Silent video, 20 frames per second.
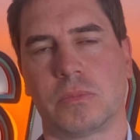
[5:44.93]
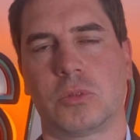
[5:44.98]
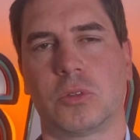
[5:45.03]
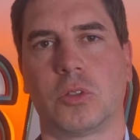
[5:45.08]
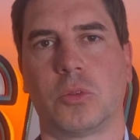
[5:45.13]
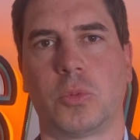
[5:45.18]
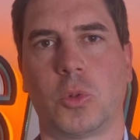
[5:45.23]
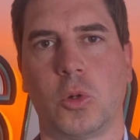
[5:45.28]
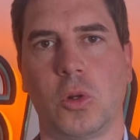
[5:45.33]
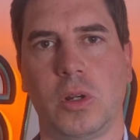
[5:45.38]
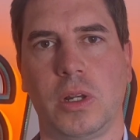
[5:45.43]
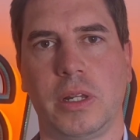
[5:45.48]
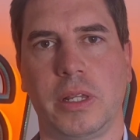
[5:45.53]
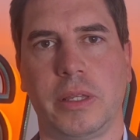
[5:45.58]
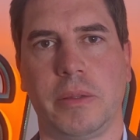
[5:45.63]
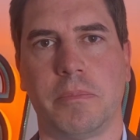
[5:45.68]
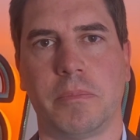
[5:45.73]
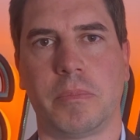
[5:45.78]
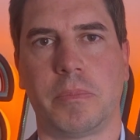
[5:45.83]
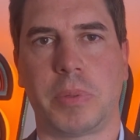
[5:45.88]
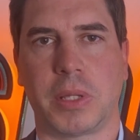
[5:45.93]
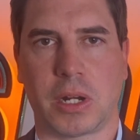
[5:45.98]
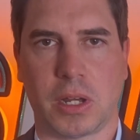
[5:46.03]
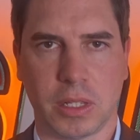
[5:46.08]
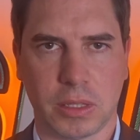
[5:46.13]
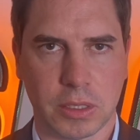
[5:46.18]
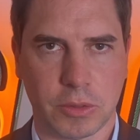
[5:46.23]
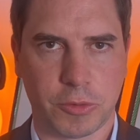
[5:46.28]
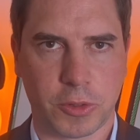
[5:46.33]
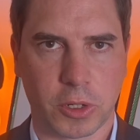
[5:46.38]
sowohl im
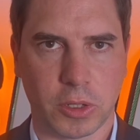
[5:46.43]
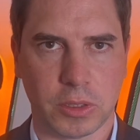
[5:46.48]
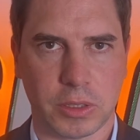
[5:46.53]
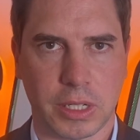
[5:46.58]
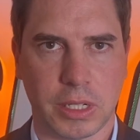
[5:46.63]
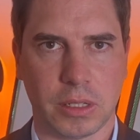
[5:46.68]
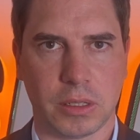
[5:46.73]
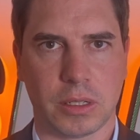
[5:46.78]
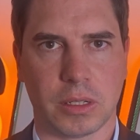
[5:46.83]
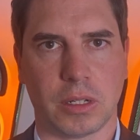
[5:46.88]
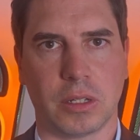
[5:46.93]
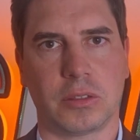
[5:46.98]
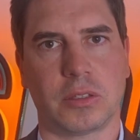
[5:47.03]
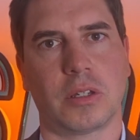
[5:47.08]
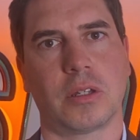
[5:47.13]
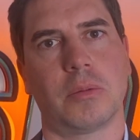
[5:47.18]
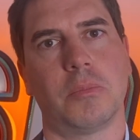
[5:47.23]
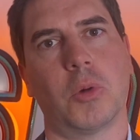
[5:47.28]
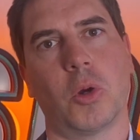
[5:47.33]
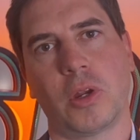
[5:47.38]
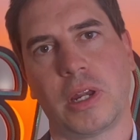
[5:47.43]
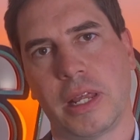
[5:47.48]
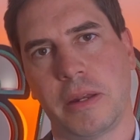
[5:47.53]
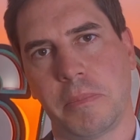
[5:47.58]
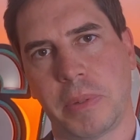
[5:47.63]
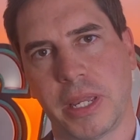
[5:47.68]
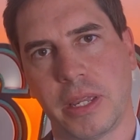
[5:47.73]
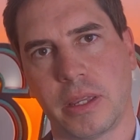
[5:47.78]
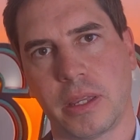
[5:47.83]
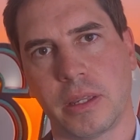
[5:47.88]
Berater-Frontend als auch im
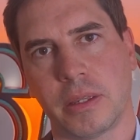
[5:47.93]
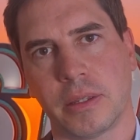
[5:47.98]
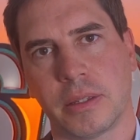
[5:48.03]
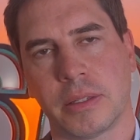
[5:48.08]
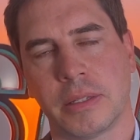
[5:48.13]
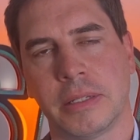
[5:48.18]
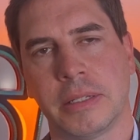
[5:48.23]
Online-Banking.